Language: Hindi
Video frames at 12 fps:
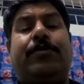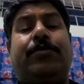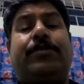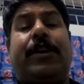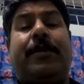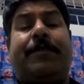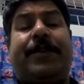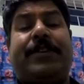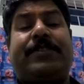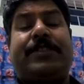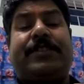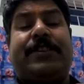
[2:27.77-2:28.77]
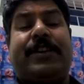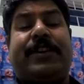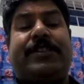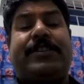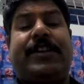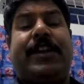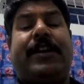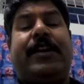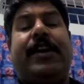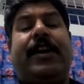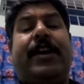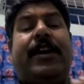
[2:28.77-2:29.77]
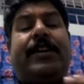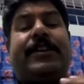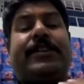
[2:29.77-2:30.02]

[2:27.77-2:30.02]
दूसरी पीएससी से डिस्ट्रिक्ट